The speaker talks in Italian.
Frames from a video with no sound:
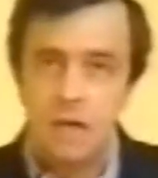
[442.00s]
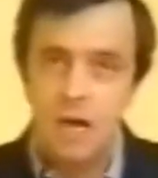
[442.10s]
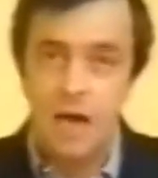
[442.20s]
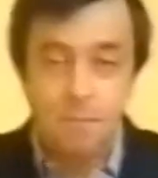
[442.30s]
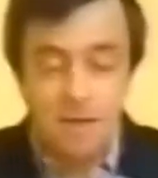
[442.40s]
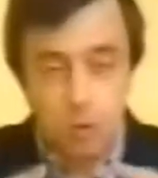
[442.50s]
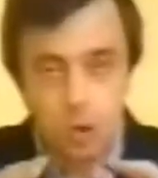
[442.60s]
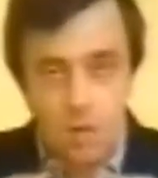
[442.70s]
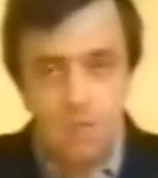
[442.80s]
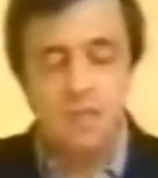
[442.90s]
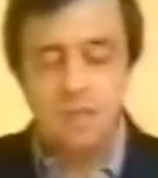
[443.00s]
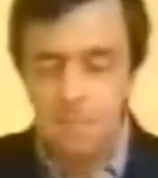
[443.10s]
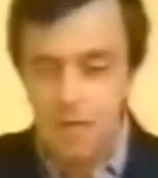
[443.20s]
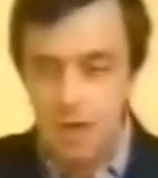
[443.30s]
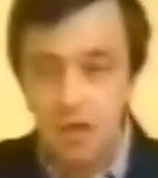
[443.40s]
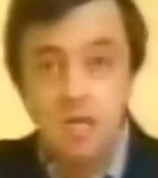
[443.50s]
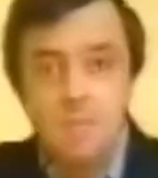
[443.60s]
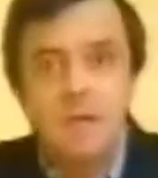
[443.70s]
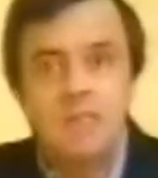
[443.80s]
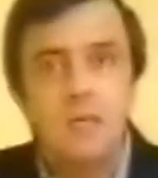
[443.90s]
Abbiamo solamente
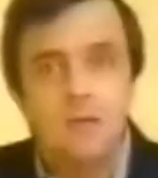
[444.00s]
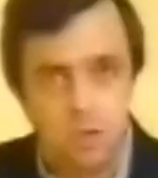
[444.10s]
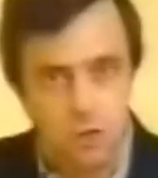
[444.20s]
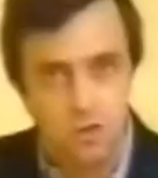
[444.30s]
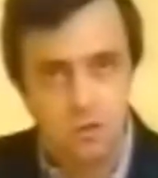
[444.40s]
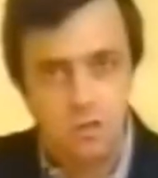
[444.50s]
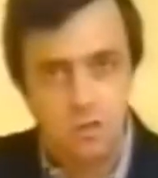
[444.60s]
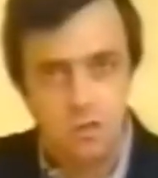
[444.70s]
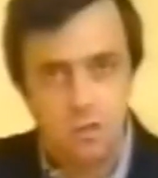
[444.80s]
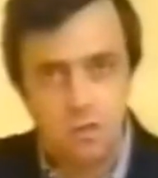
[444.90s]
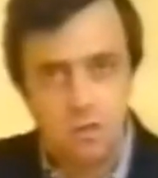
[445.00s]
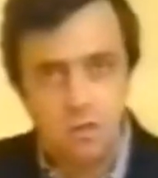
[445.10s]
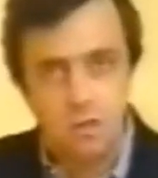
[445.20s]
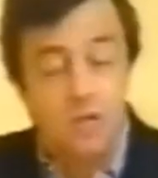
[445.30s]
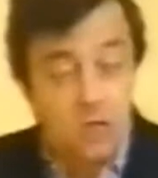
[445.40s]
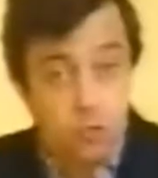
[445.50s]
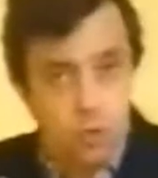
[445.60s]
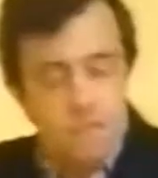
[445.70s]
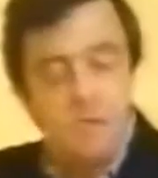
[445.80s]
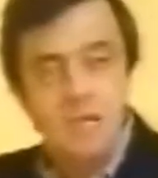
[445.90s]
ribadito nel
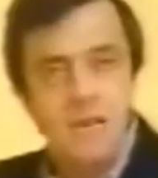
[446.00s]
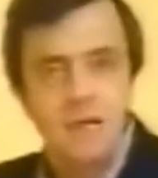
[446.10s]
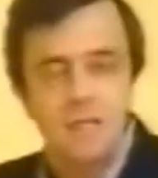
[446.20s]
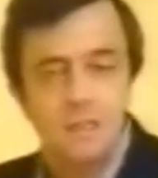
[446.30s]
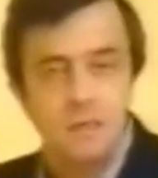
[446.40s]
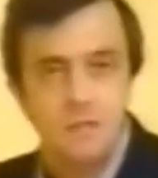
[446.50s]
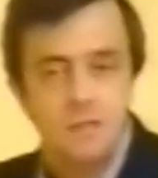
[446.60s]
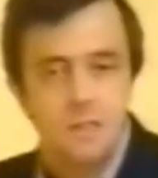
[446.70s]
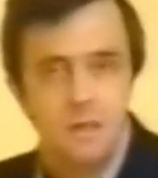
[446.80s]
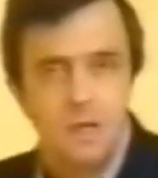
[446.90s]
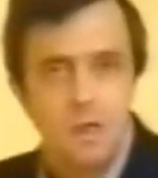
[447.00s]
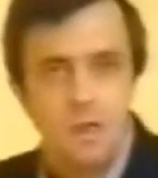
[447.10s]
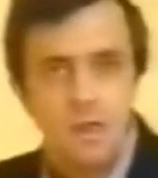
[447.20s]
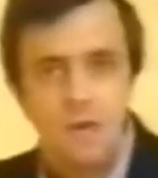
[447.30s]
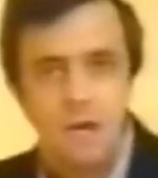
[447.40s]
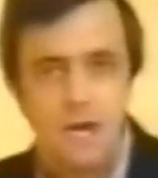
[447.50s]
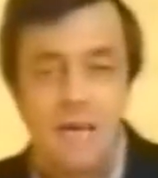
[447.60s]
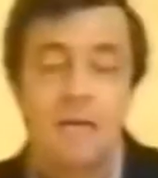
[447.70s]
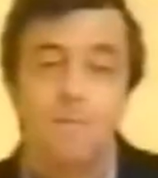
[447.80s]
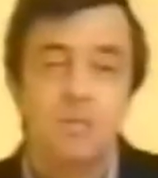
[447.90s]
2000 la
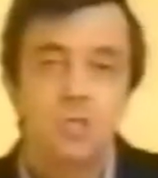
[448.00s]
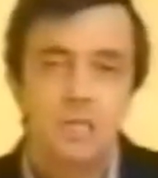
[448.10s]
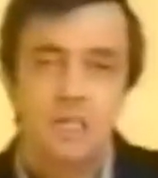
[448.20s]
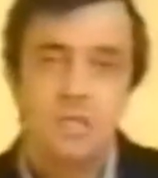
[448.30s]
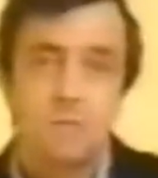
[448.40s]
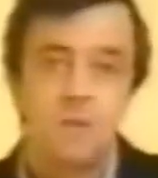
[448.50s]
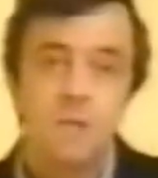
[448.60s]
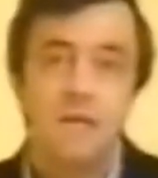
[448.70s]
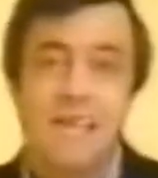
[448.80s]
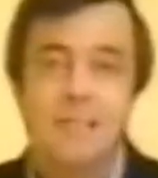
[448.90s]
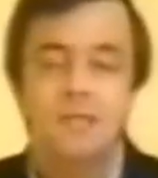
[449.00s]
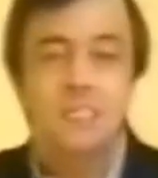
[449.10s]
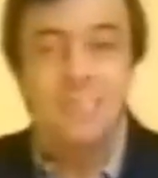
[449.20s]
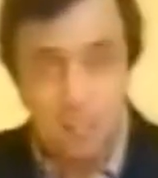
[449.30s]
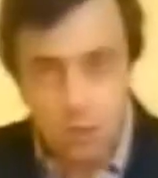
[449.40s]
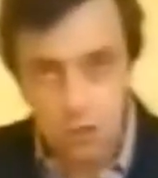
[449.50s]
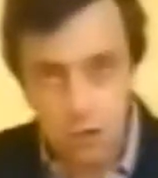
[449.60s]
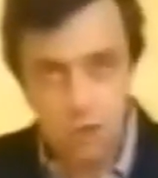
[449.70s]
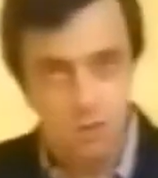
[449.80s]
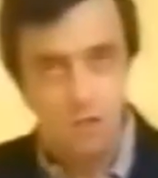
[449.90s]
capacità di esprimere il
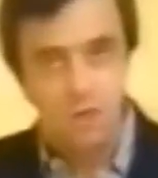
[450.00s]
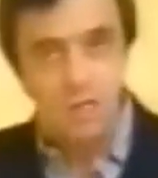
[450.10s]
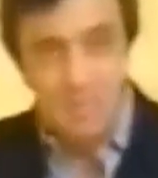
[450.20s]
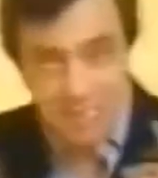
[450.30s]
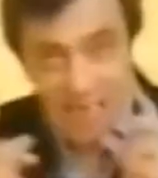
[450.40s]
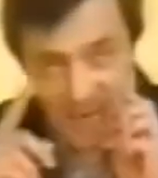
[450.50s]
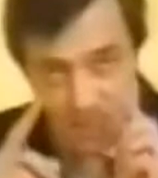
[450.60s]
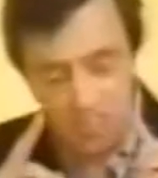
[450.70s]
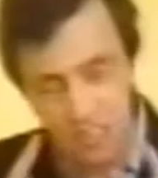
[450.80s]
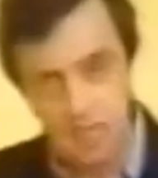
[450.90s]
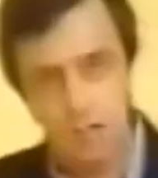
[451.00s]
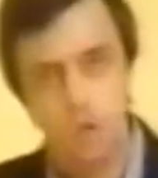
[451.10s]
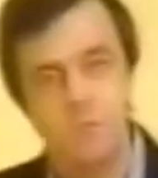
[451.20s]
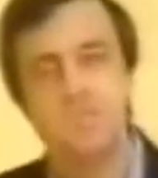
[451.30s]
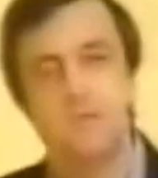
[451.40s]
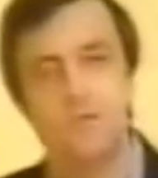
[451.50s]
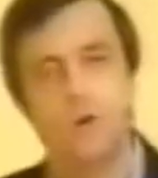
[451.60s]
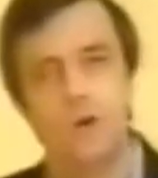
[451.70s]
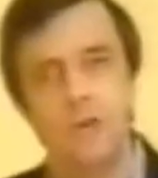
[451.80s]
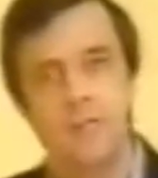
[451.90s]
diritto di essere come si
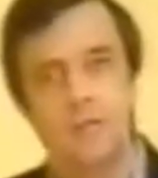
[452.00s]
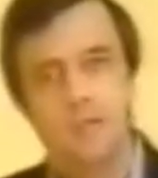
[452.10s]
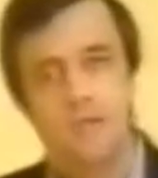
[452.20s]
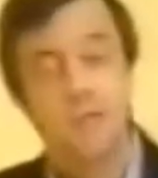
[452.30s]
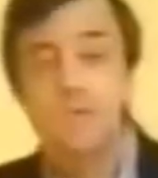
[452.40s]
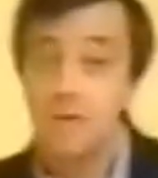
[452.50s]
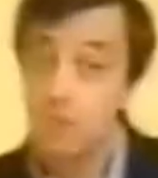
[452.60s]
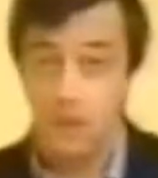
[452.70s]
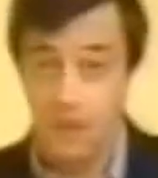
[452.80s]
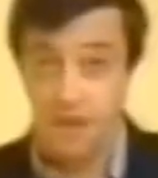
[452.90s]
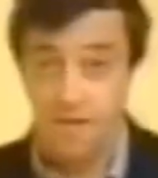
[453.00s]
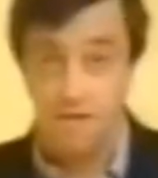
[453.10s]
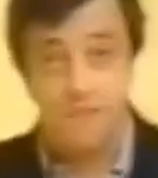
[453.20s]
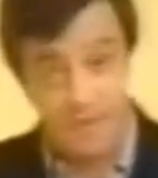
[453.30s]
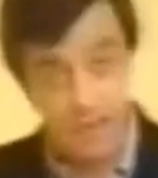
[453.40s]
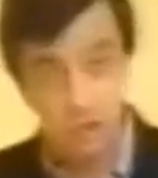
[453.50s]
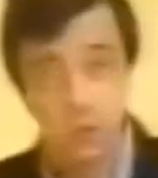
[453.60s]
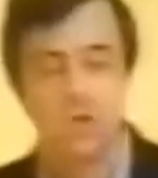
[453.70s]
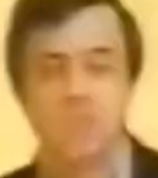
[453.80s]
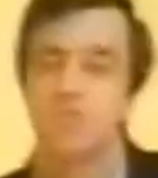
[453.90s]
vuole, che non è fare
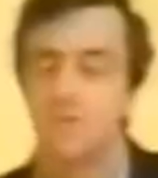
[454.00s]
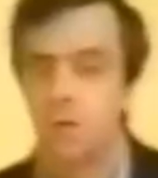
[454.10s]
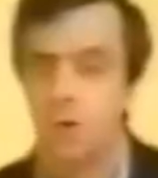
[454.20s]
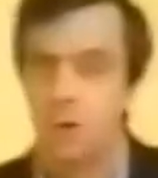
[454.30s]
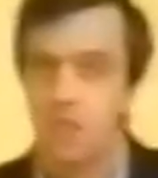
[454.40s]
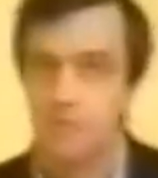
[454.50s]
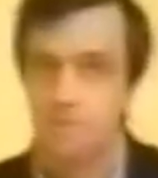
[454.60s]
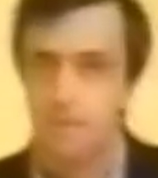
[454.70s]
ciò che si vuole.